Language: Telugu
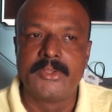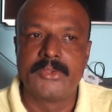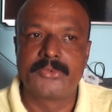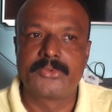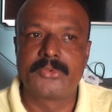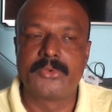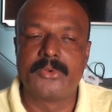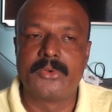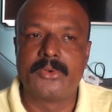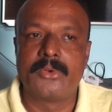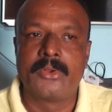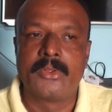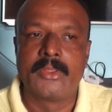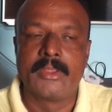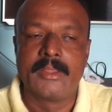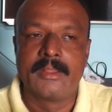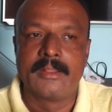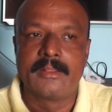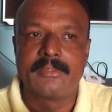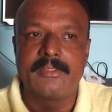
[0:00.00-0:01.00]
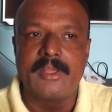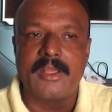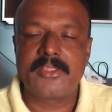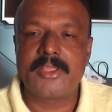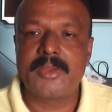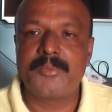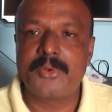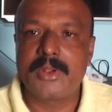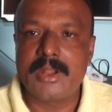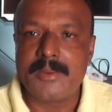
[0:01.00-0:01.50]
సో
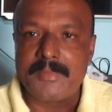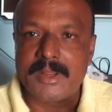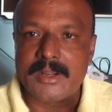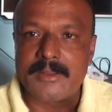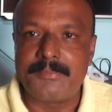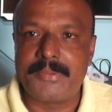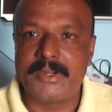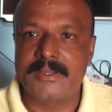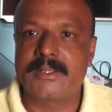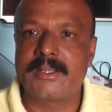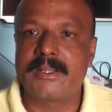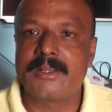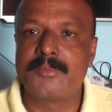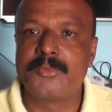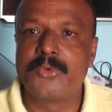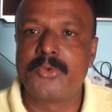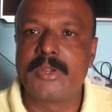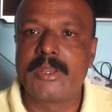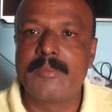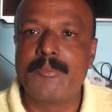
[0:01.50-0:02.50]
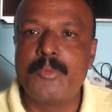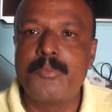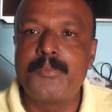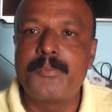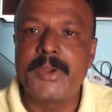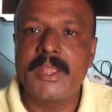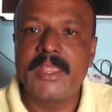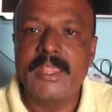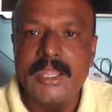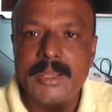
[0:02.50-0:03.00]
దాదాపుగా మన పట్టణంలోని
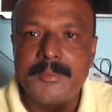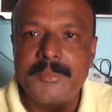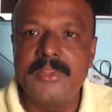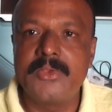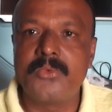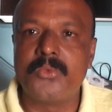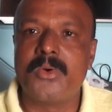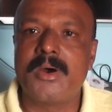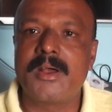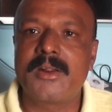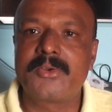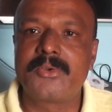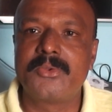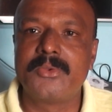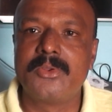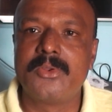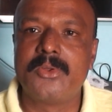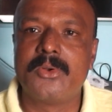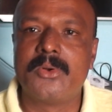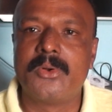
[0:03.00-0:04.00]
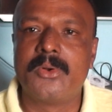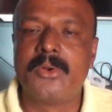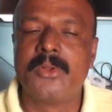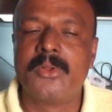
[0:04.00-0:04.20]
ముప్పై ఎనిమిది వార్డుల్లో